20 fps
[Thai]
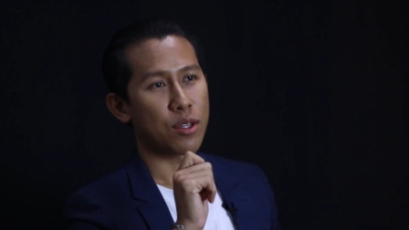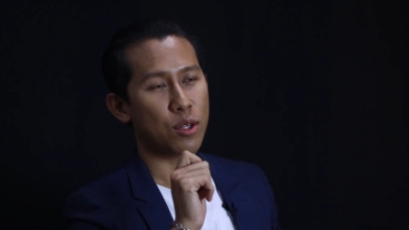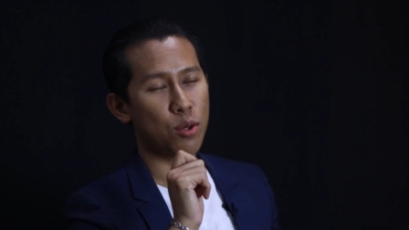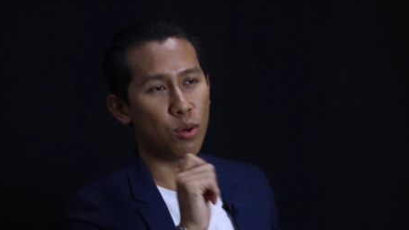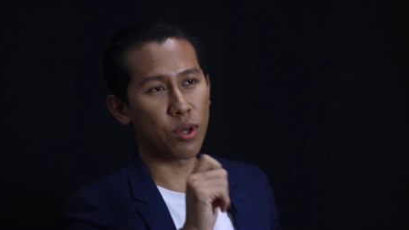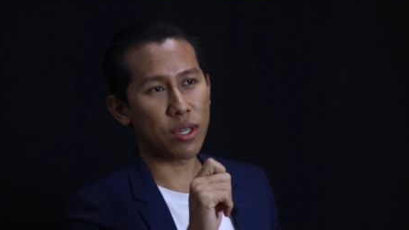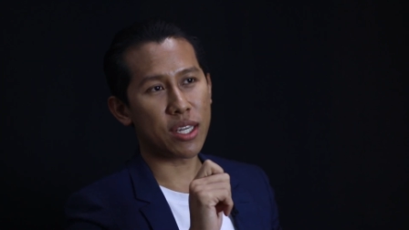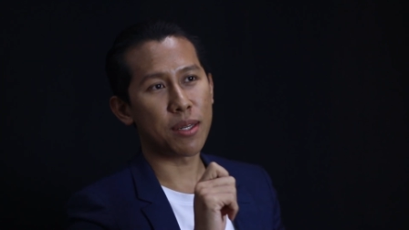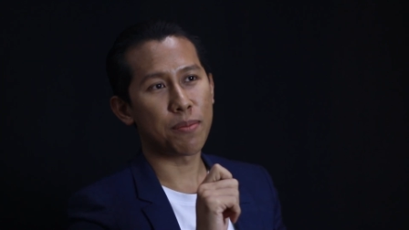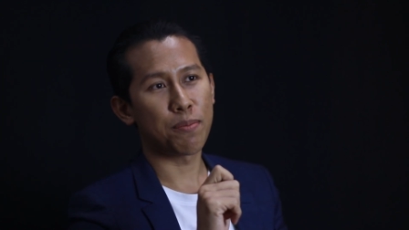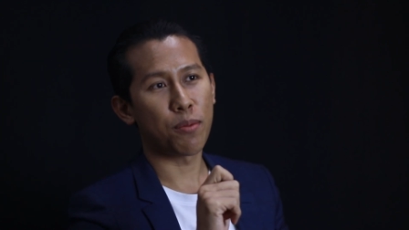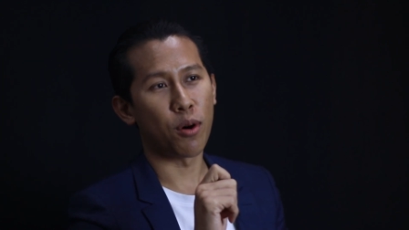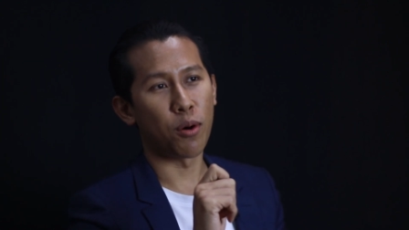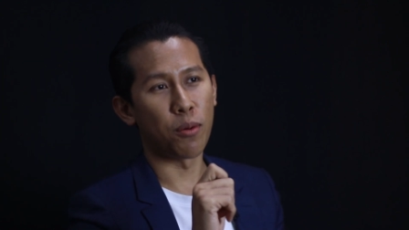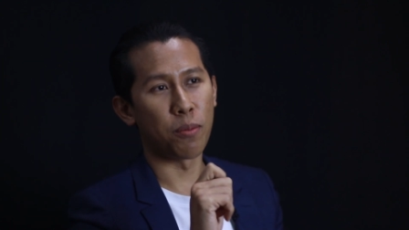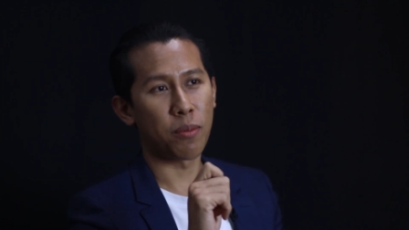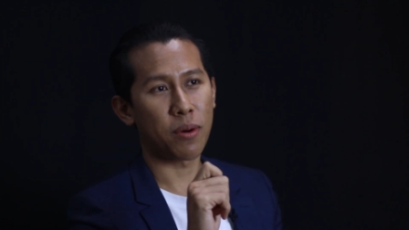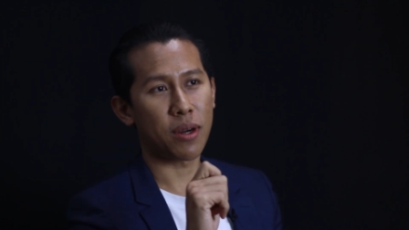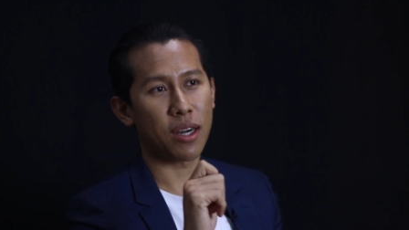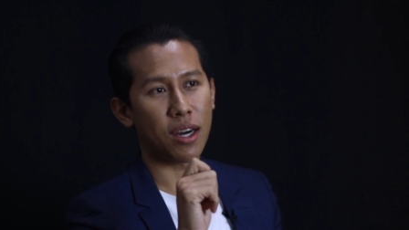ธุรกิจผ
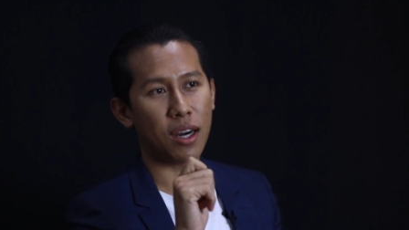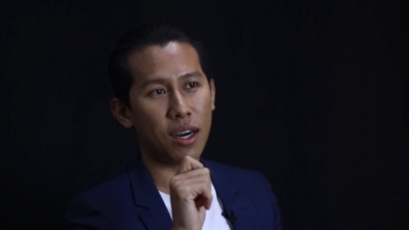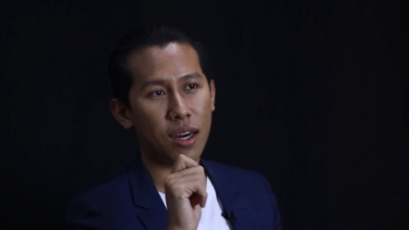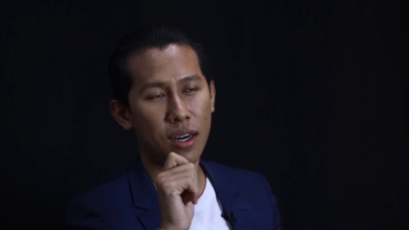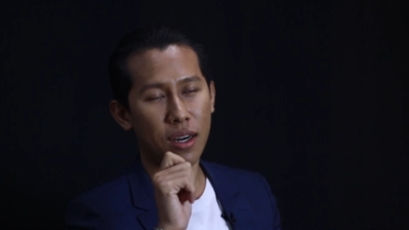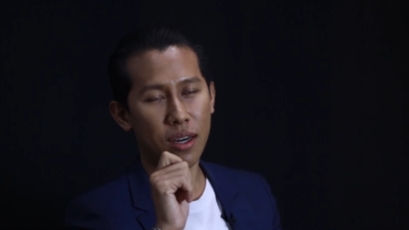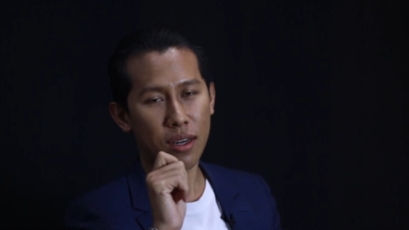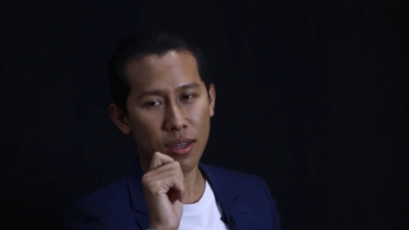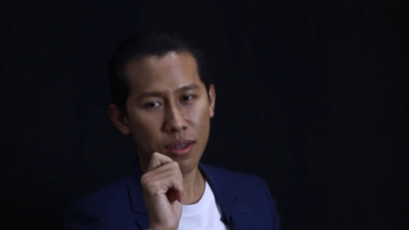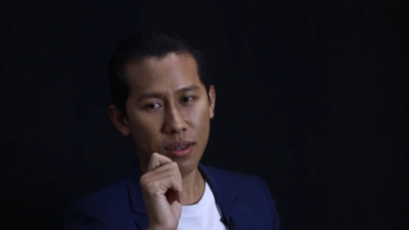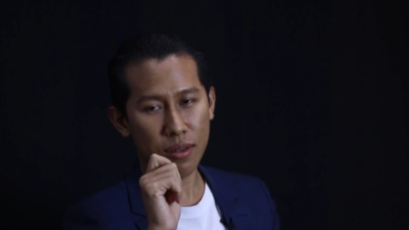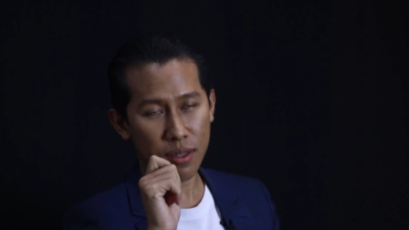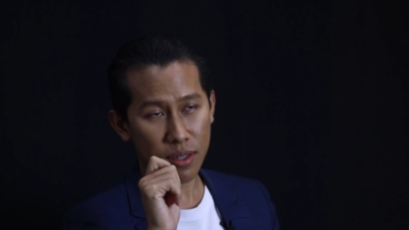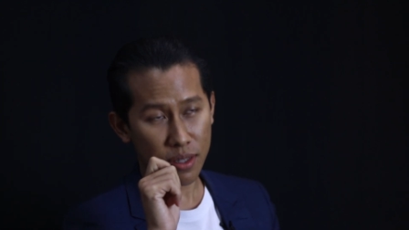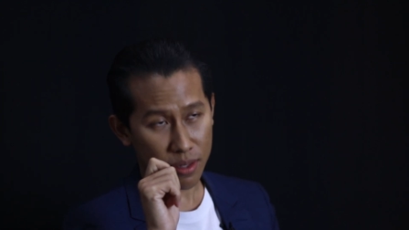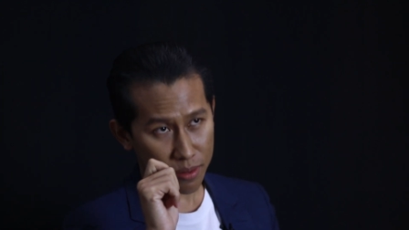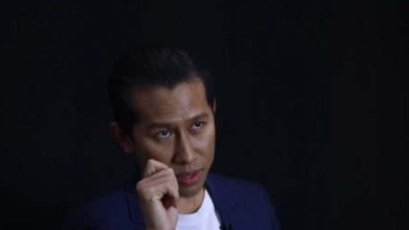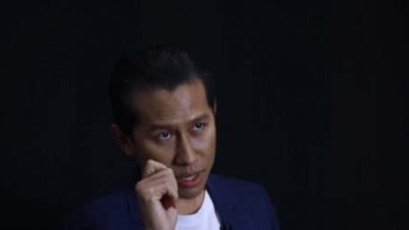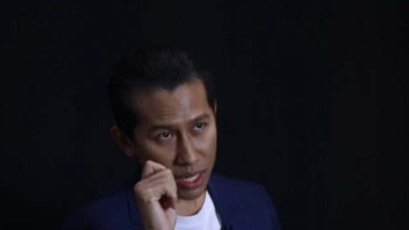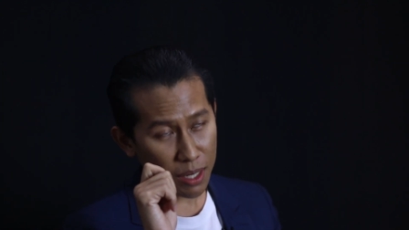มก็
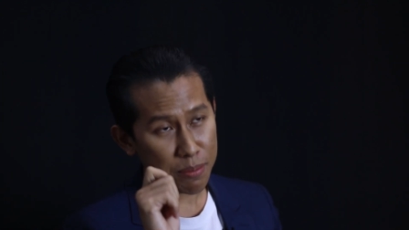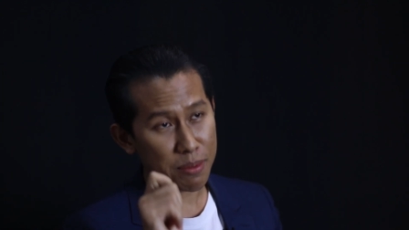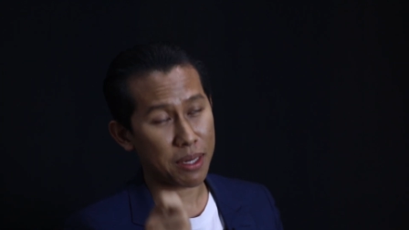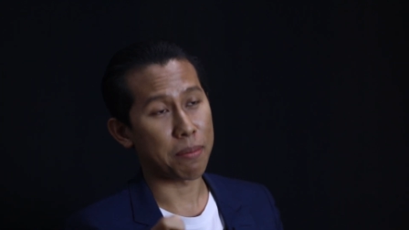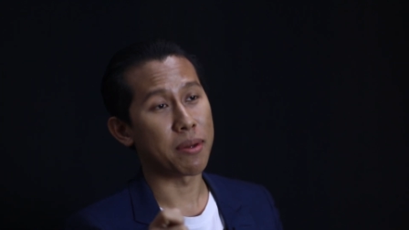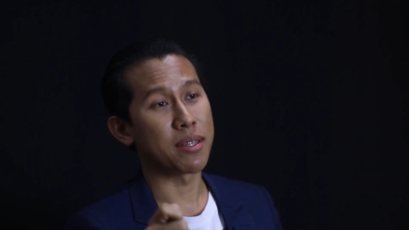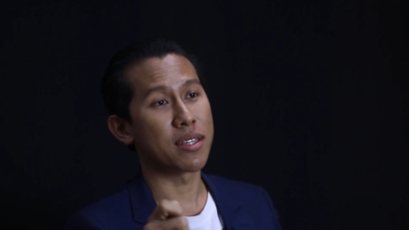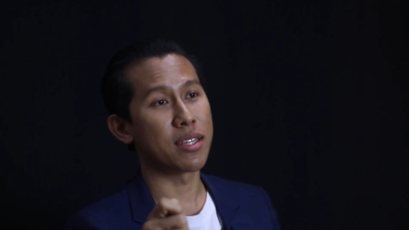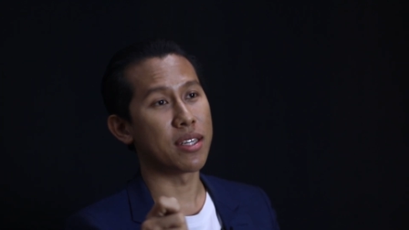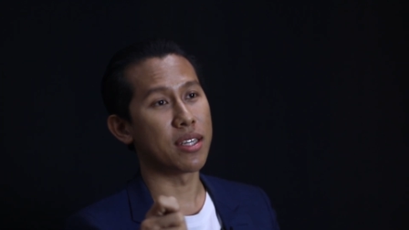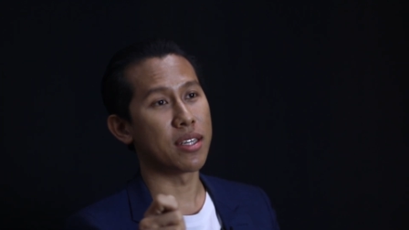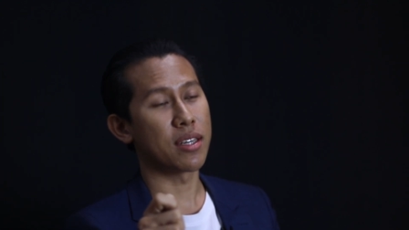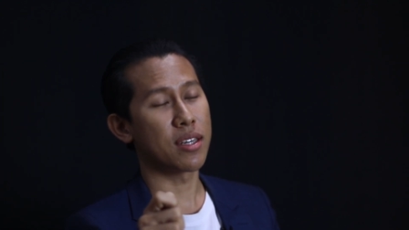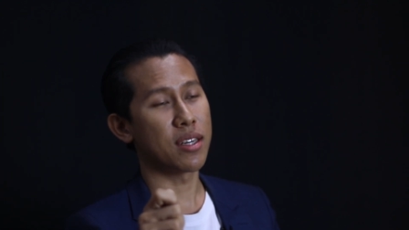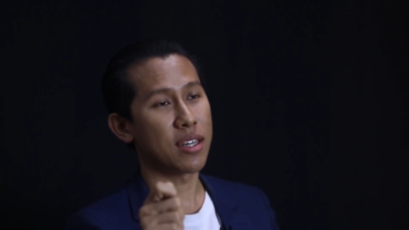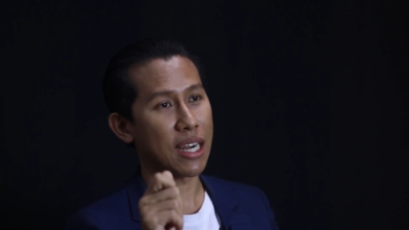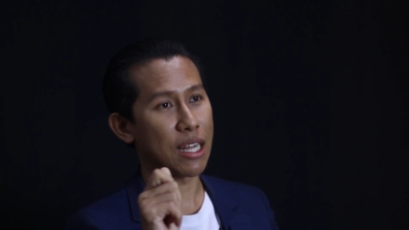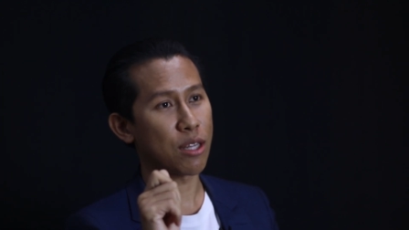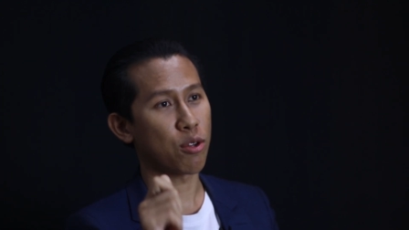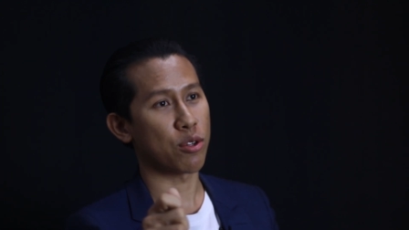เริ่มจากบัญชี ก็
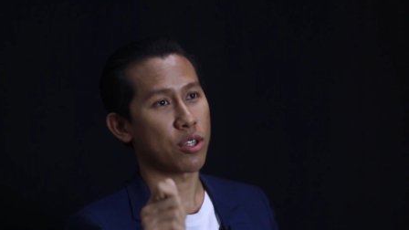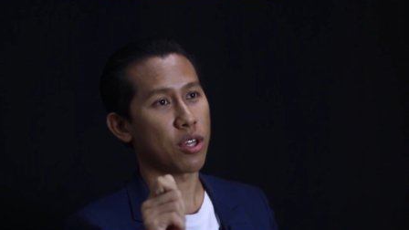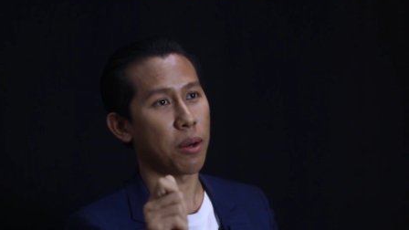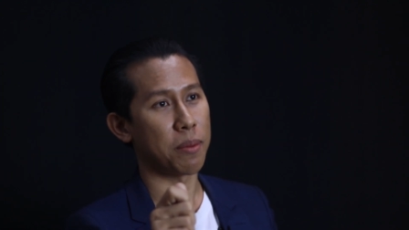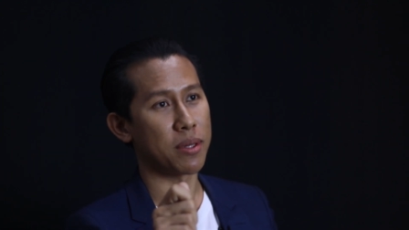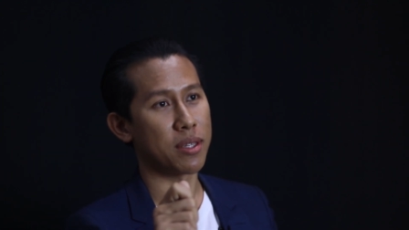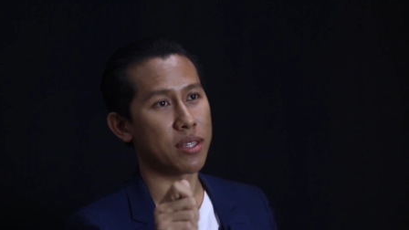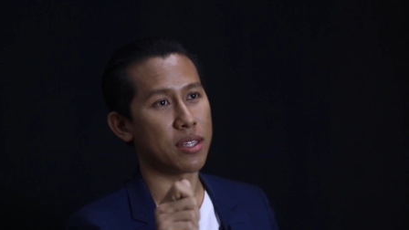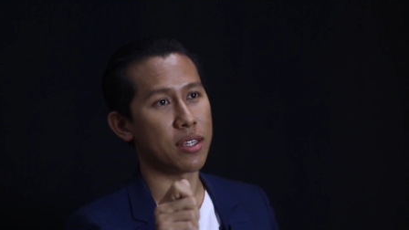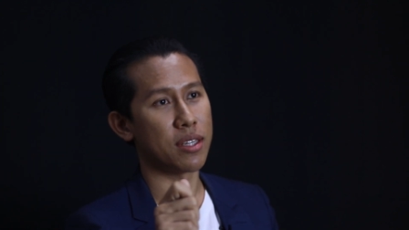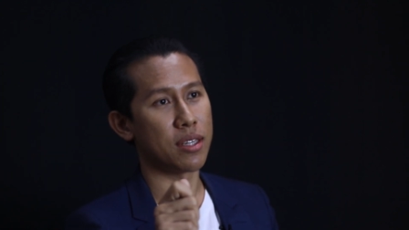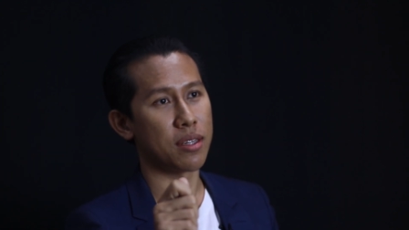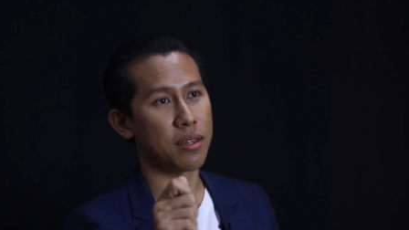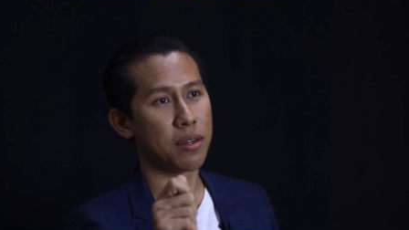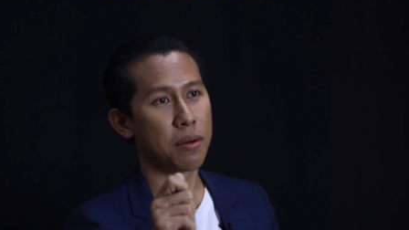คือการตรวจสอบบัญชี